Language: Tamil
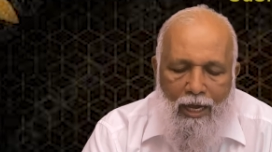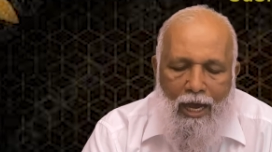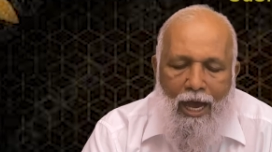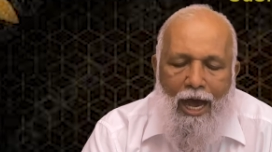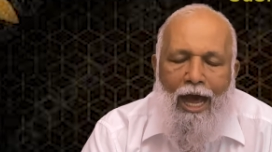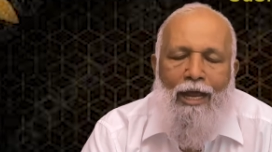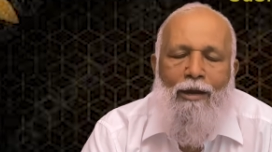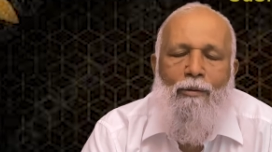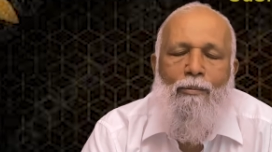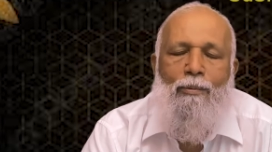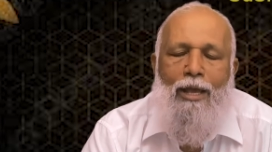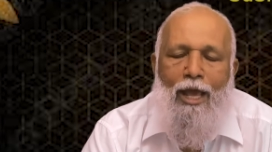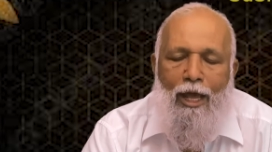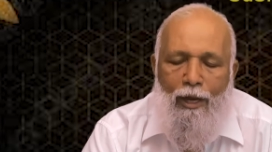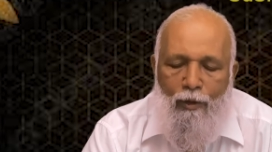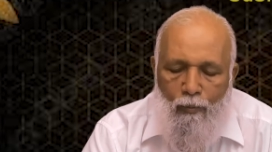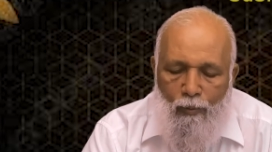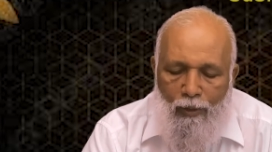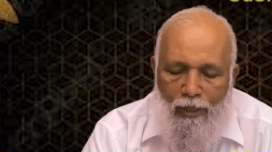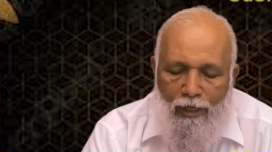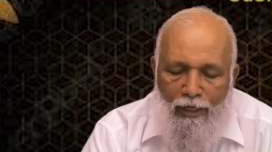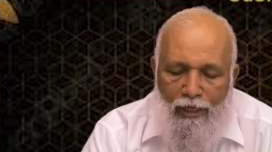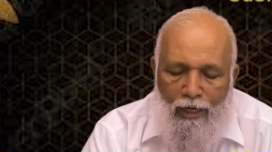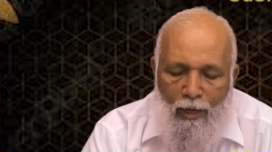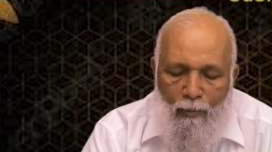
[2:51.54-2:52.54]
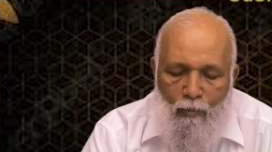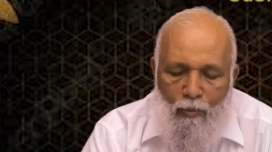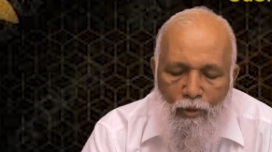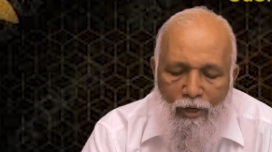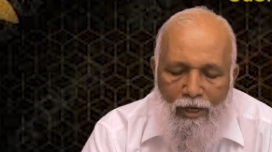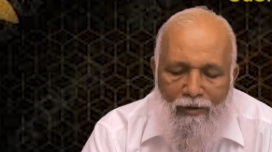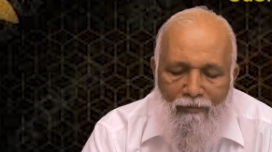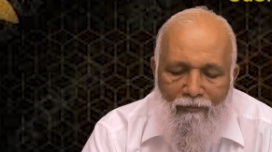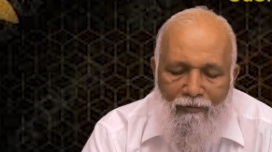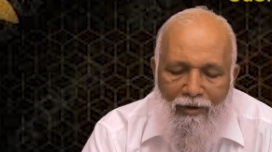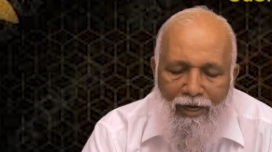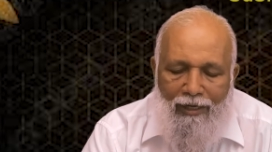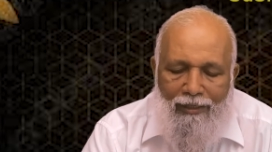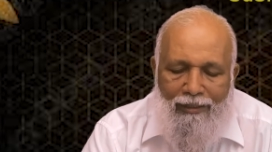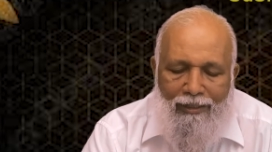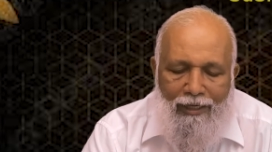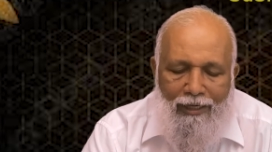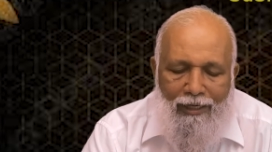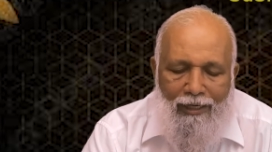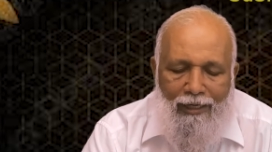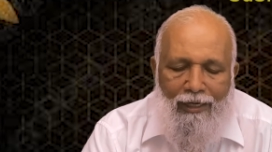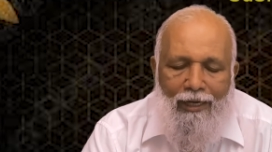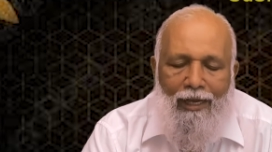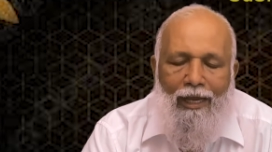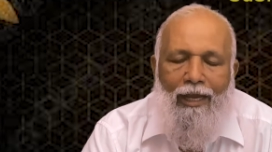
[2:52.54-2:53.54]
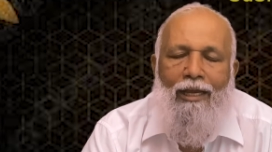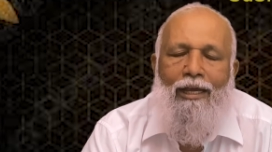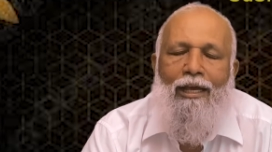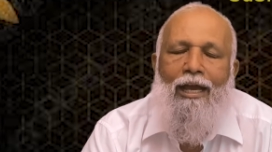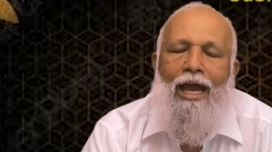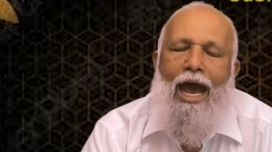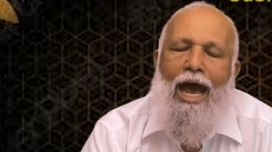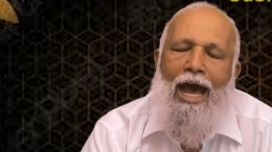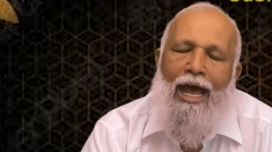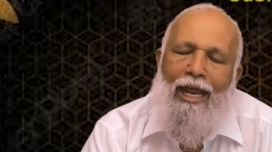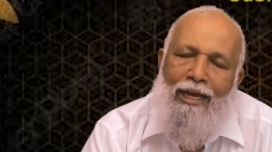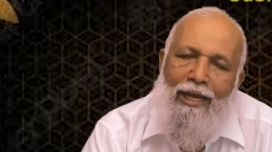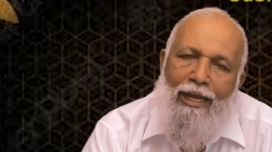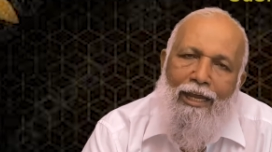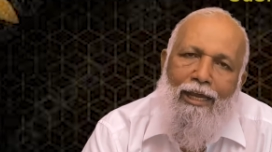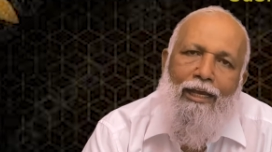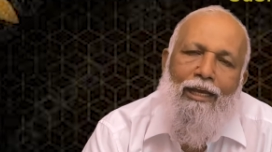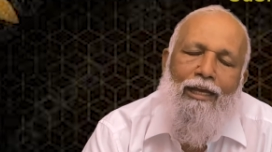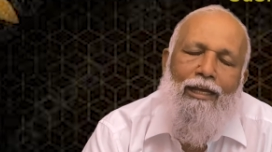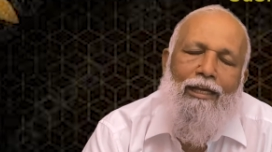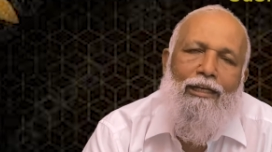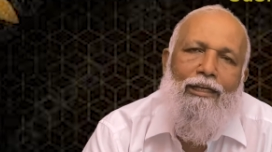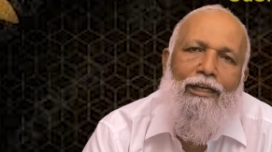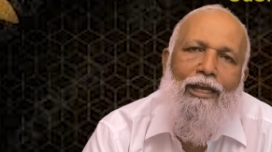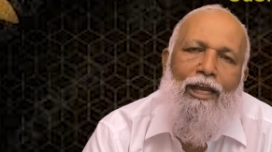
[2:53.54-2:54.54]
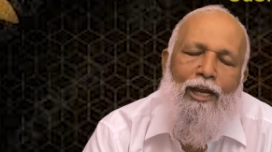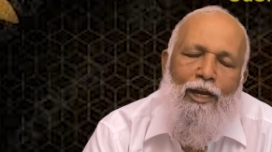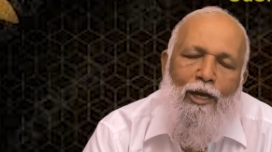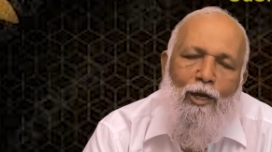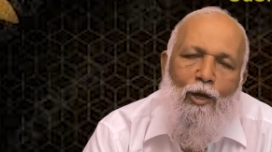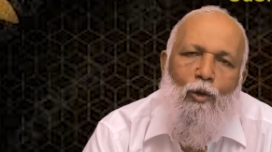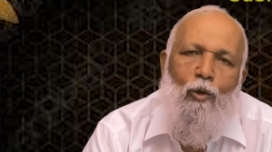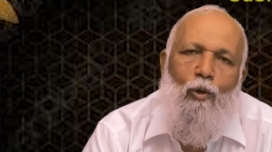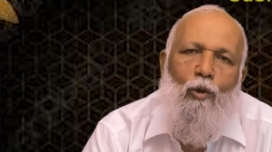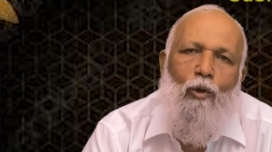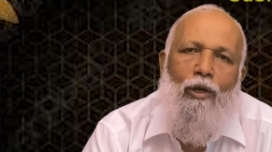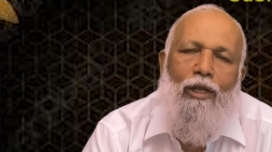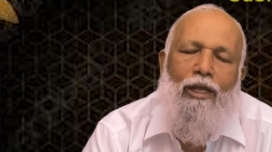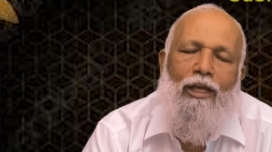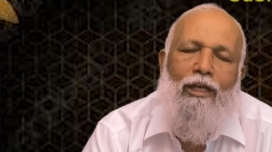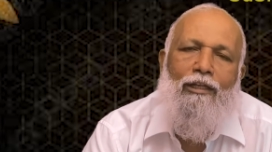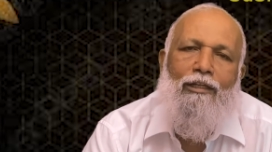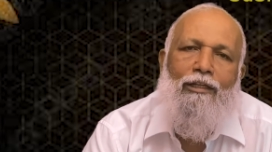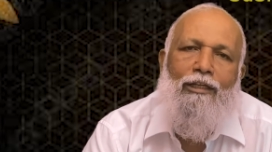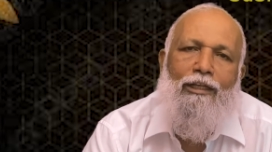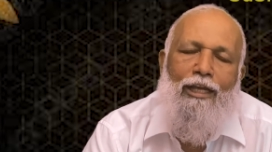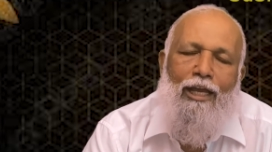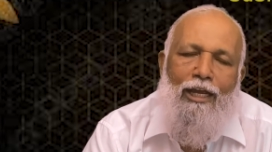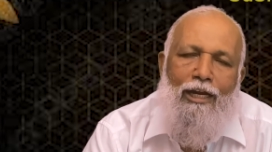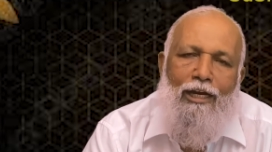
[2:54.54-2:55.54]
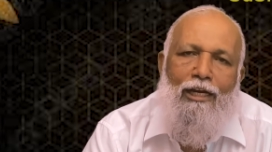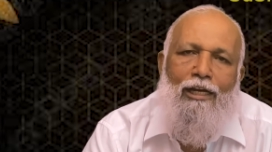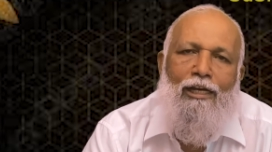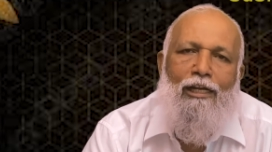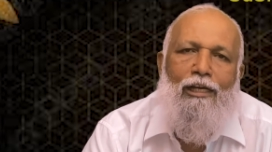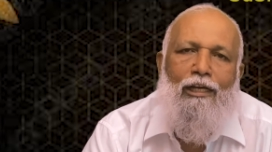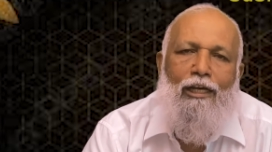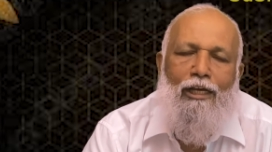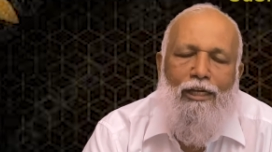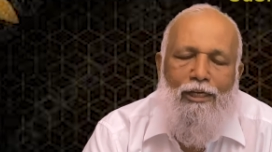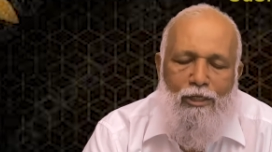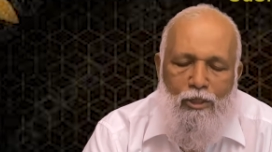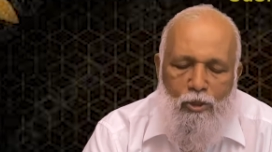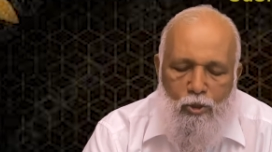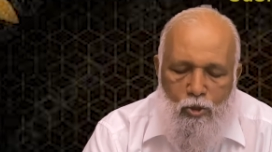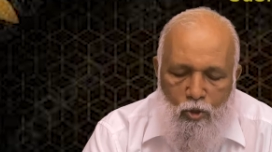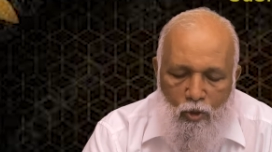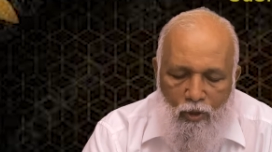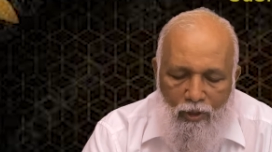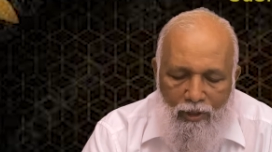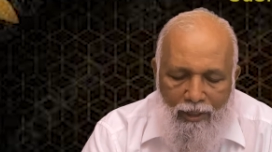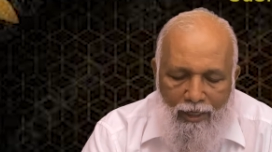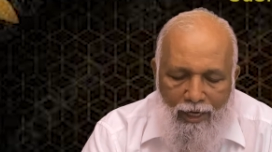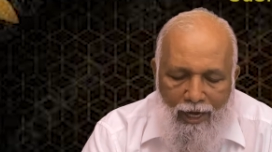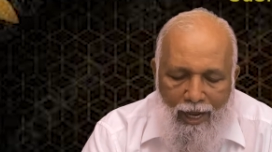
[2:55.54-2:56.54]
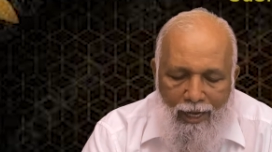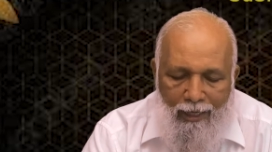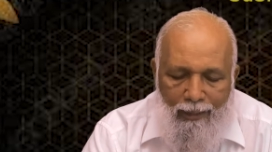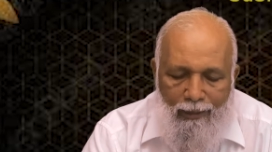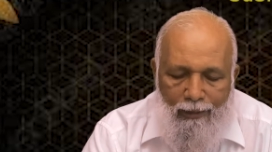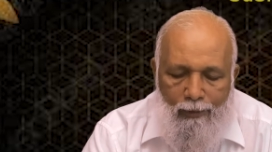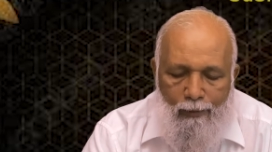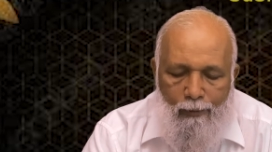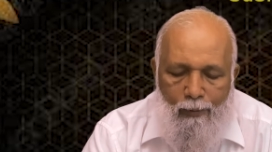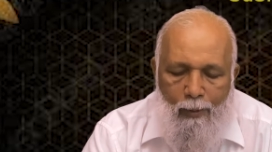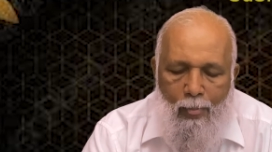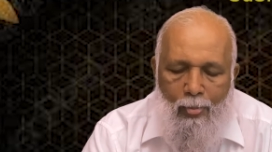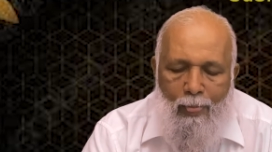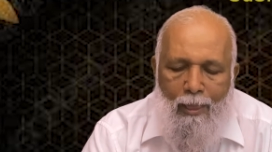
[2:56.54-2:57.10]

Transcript: அருமையானவர்களே நம்முடைய வாழ்க்கையிலே அநேகர் எங்களுடையது எங்களுக்கு என்று சொல்கிறார்கள்